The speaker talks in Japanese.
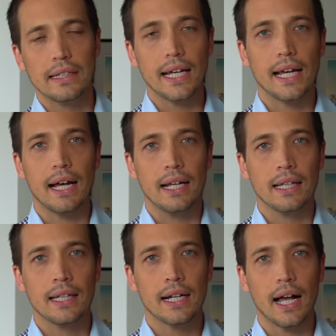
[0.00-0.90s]
いた
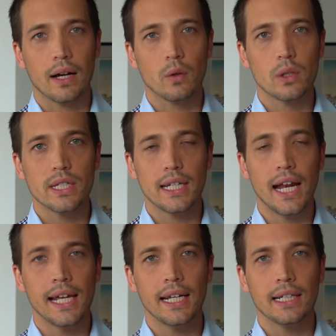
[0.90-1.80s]
らなんか公式
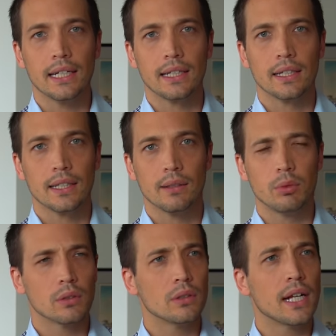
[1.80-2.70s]
LINE
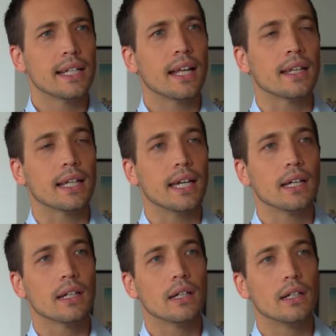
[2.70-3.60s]
僕の LINE なんだっけ
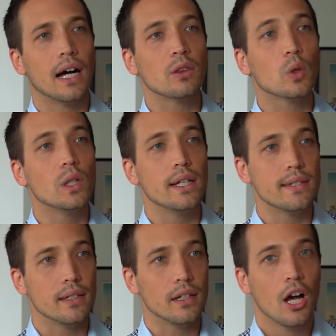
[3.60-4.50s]

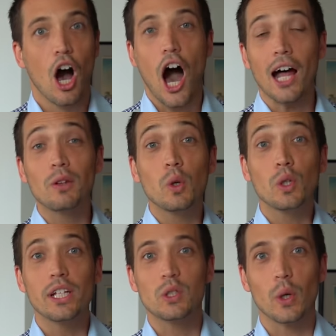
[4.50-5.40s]
アットクリス。
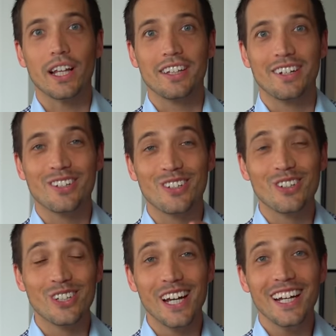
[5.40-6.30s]
アットクリス取れたんだよ。すご
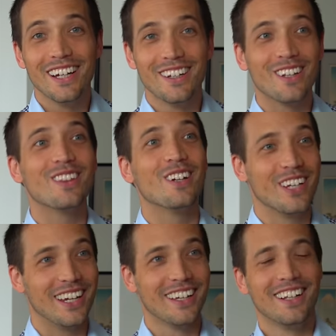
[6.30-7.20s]
くないやったよ
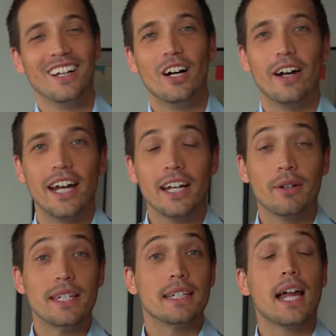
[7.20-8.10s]
ね。Alright,
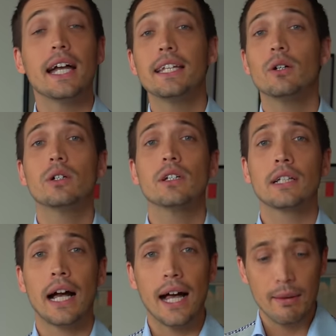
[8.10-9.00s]
anyways, LINE で送る
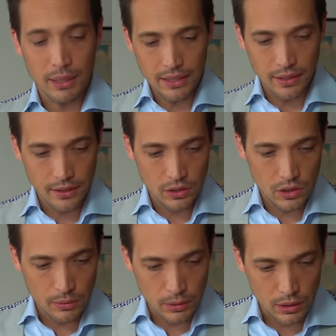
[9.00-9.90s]
か、または
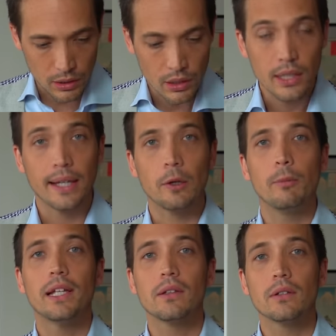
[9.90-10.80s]
YouTube で
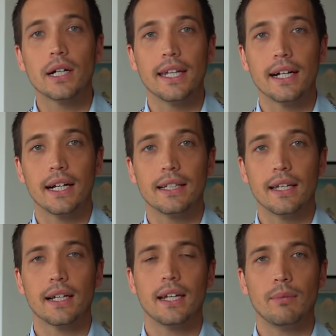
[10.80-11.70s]
コメントとかなんかいた
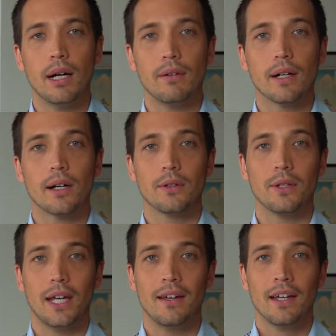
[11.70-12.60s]
だければわかるの
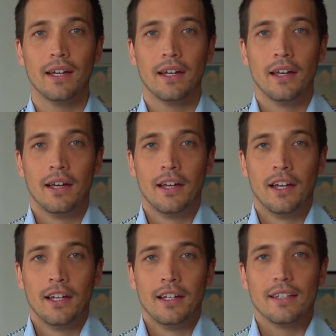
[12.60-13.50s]
で、
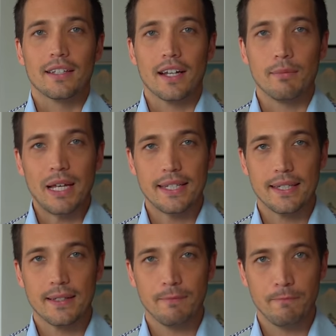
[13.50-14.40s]
助かりま
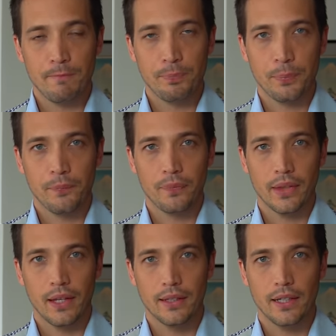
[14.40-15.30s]
す。
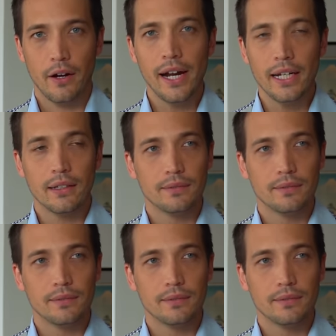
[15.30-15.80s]
Alright,